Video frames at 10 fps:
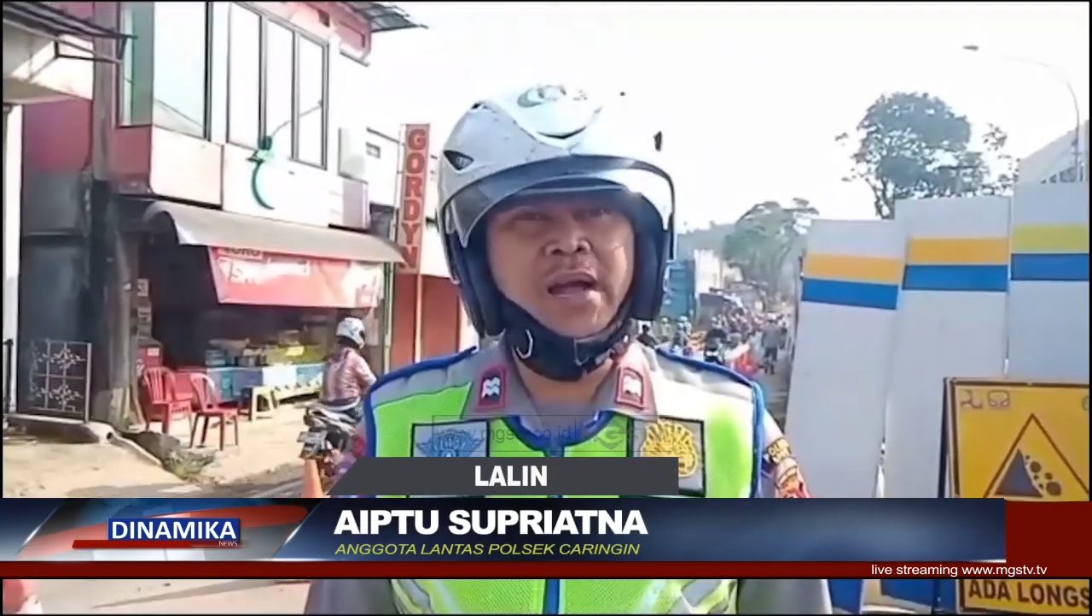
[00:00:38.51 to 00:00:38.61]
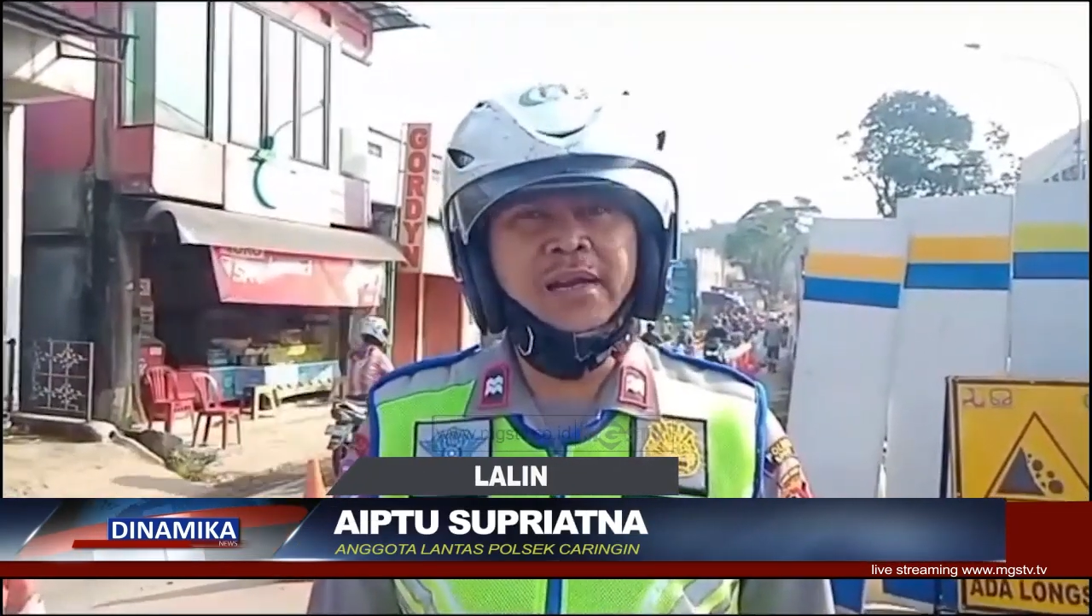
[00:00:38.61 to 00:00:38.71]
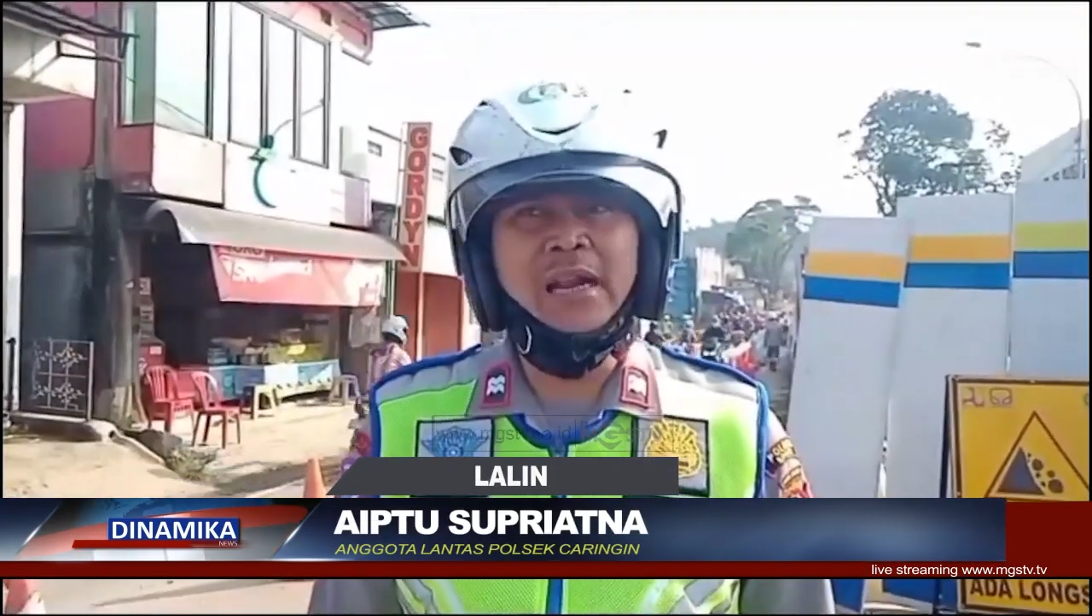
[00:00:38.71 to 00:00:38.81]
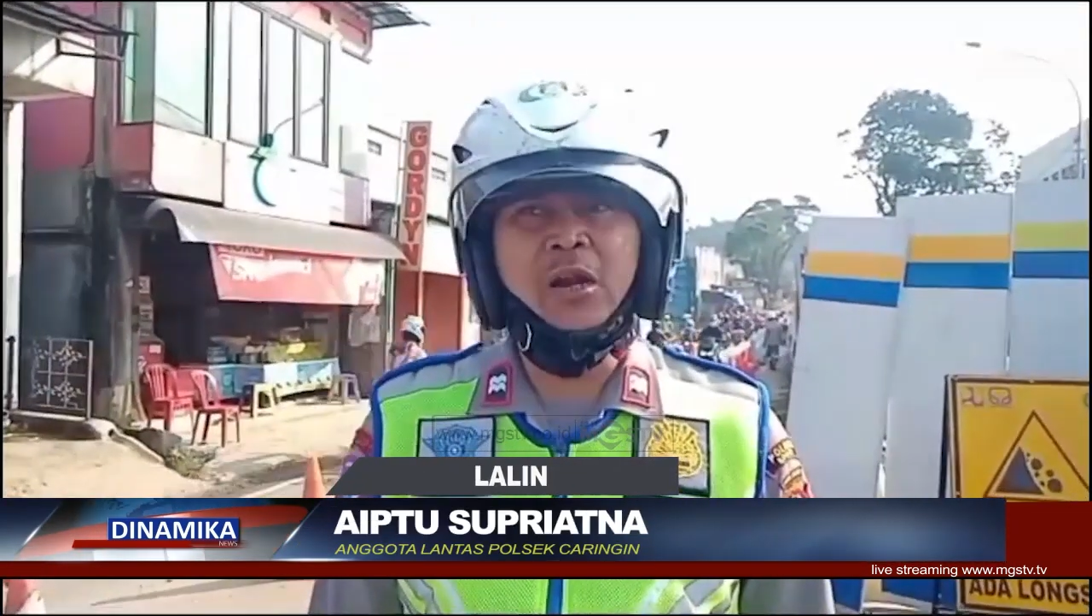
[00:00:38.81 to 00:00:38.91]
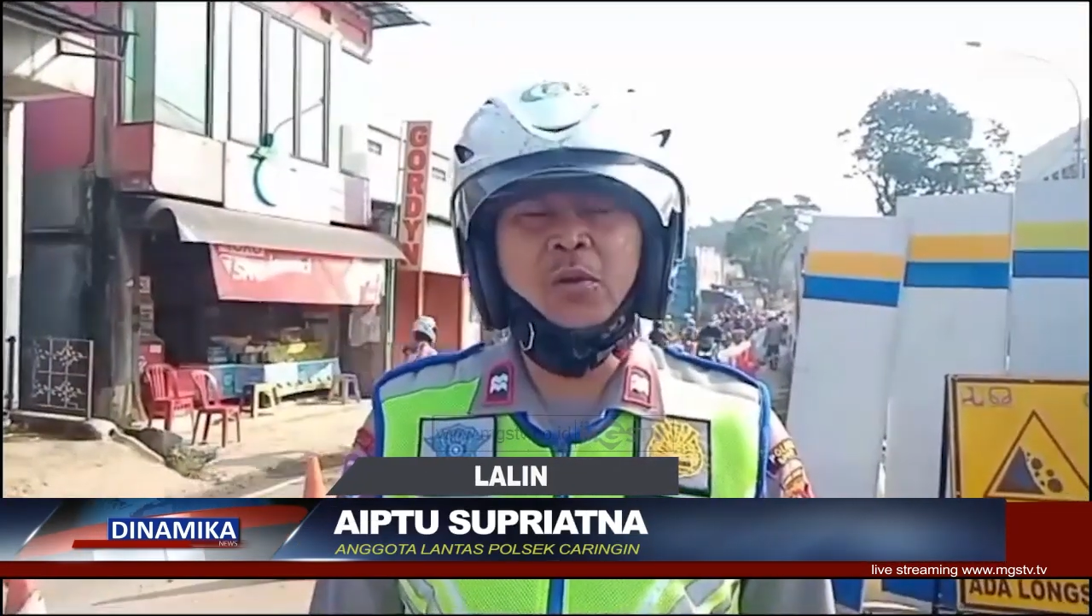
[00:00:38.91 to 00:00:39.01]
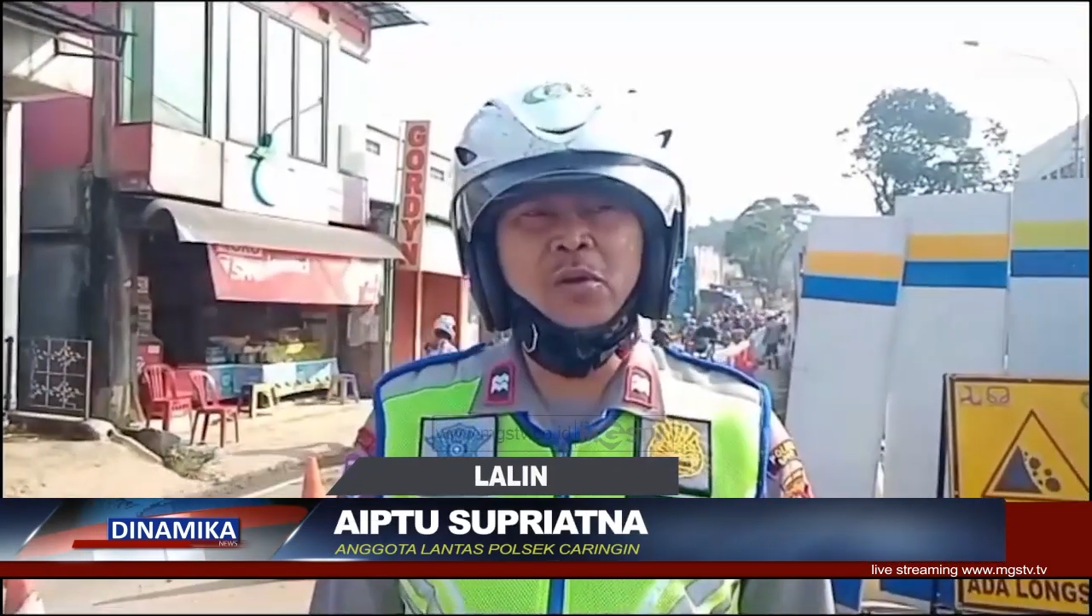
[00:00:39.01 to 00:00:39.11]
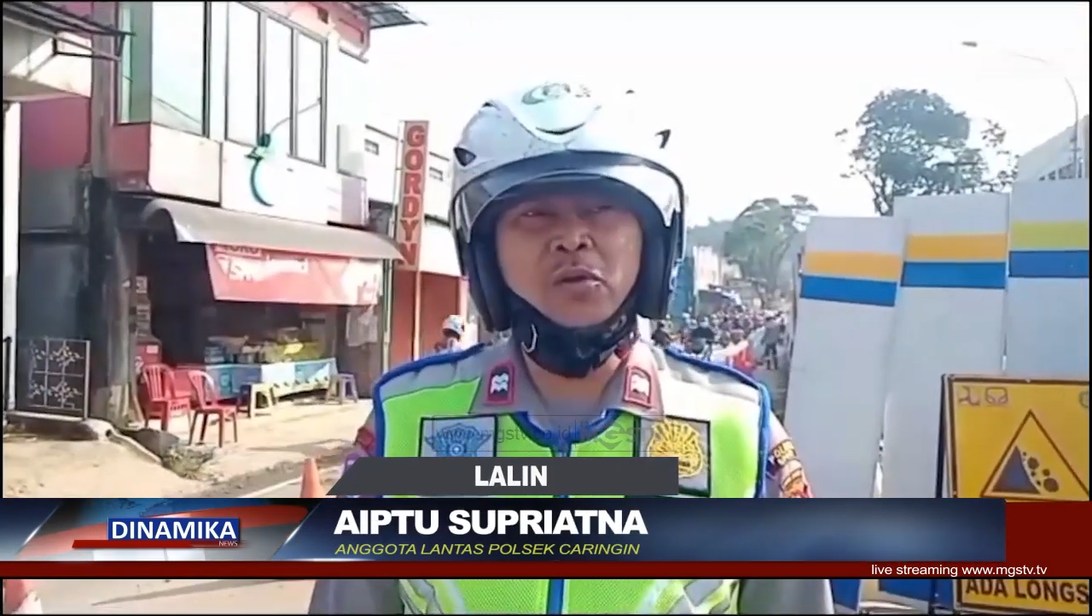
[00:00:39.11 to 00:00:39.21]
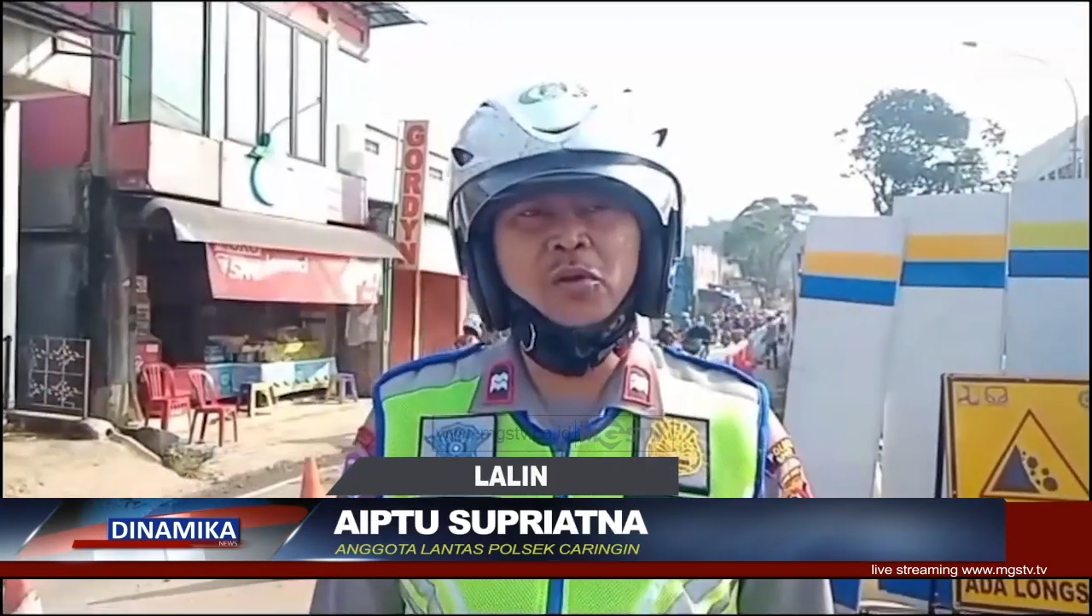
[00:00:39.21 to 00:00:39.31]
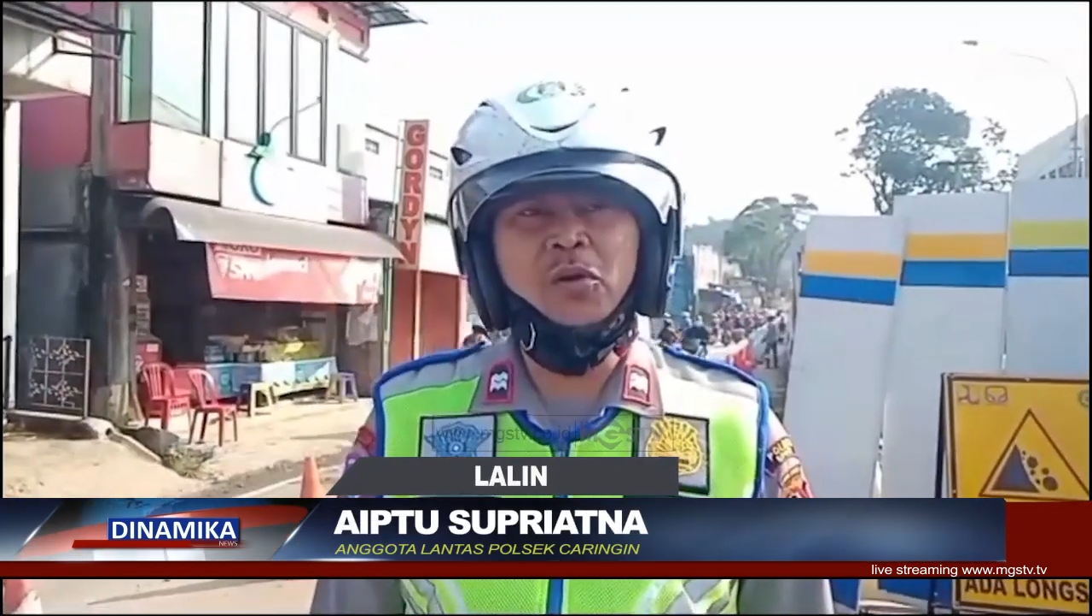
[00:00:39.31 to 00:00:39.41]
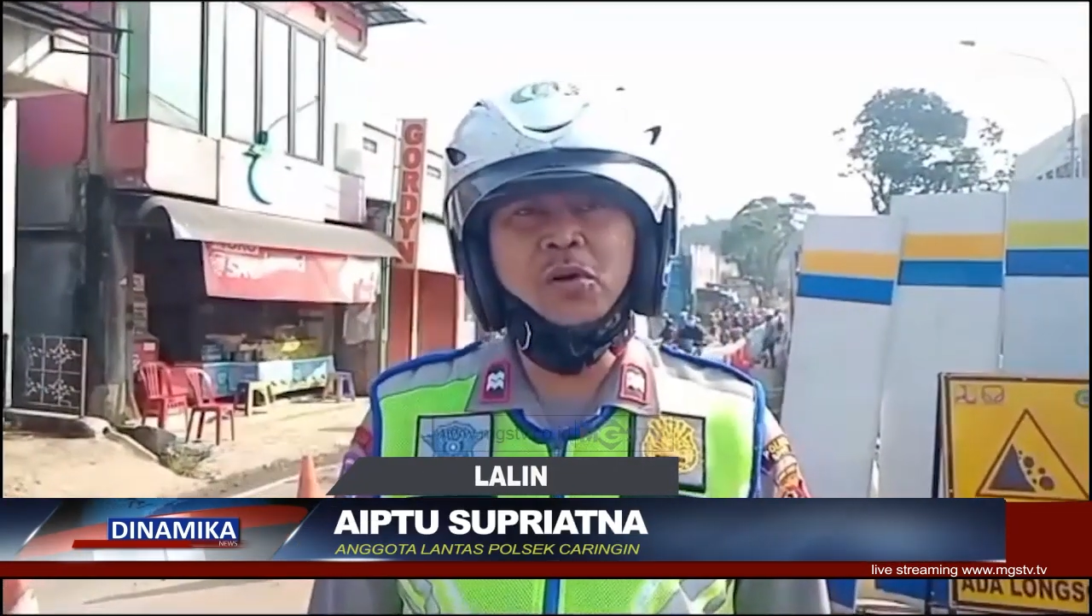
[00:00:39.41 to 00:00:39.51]
dilalui
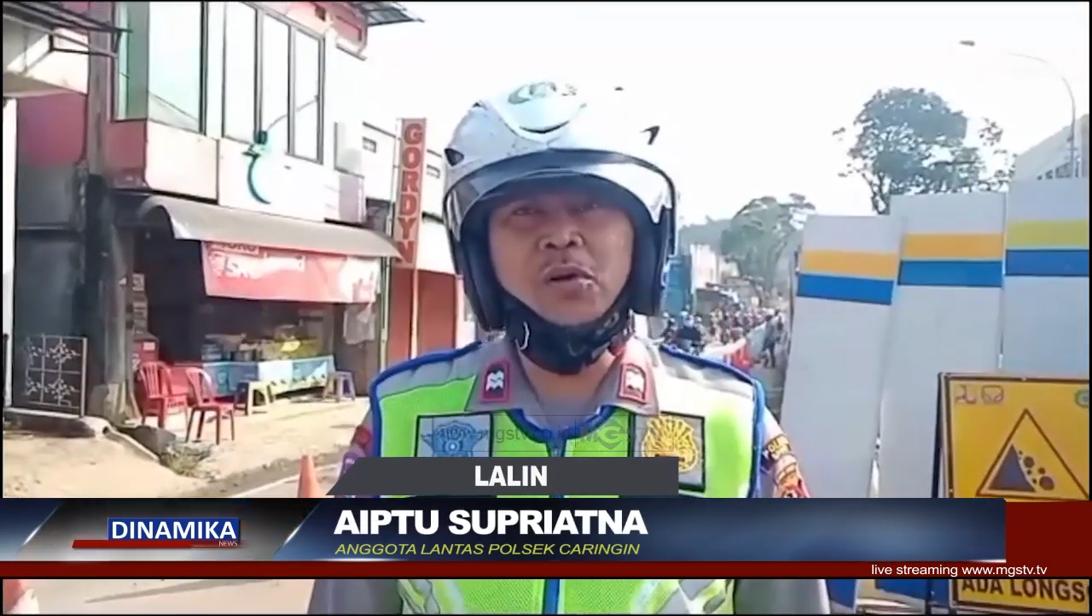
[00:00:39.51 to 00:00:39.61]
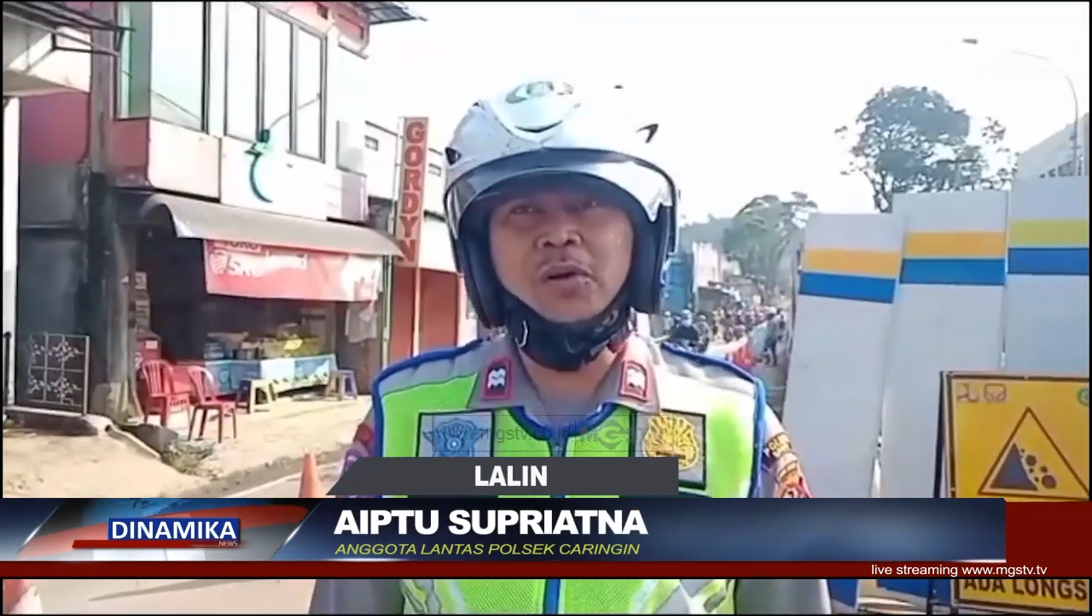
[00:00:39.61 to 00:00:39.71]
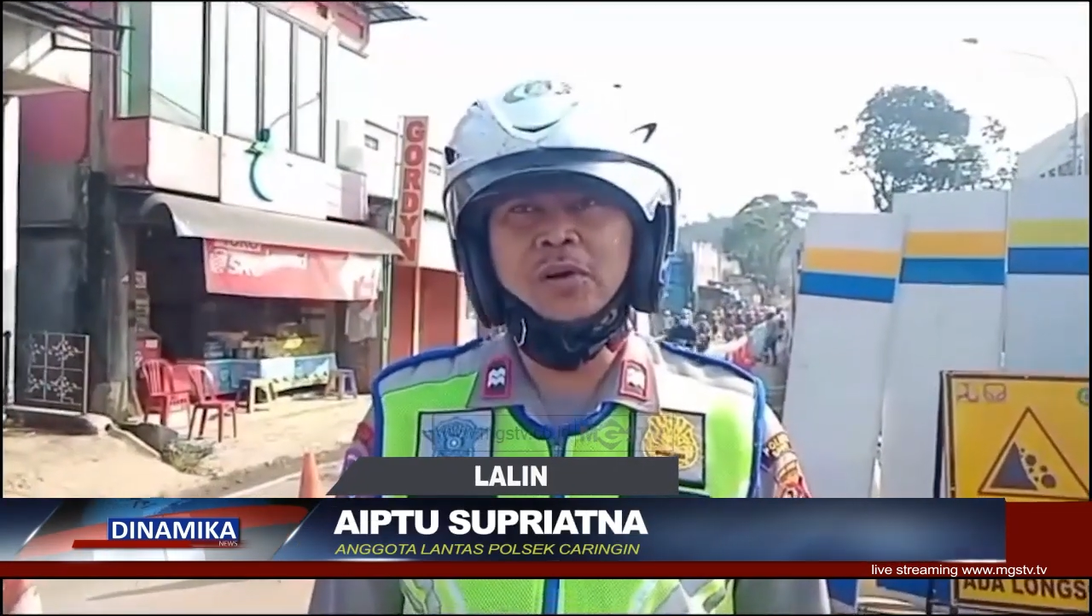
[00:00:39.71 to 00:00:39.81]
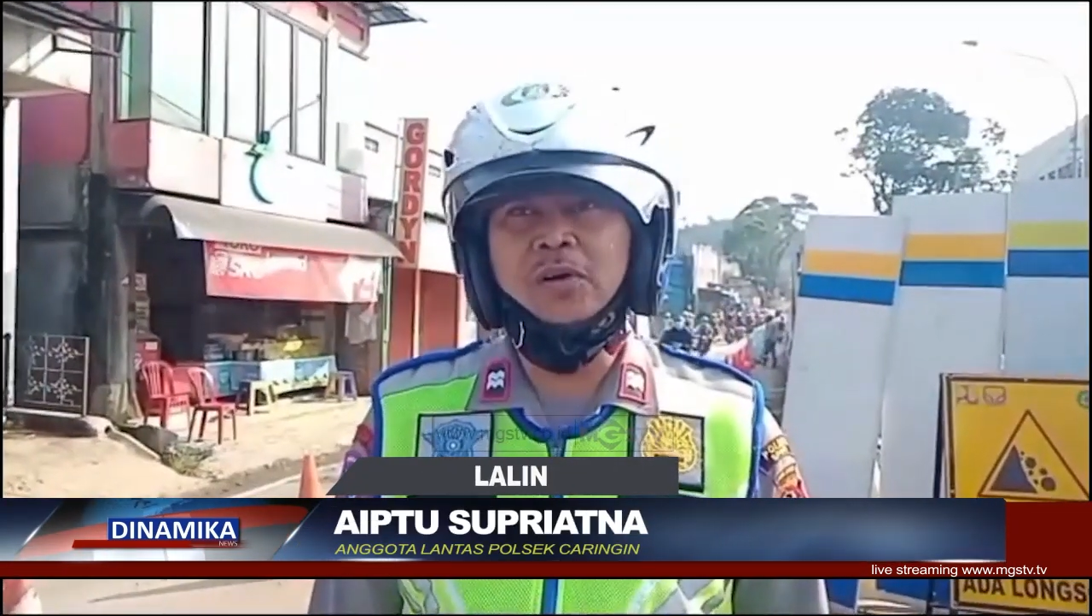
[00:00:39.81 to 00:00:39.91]
untuk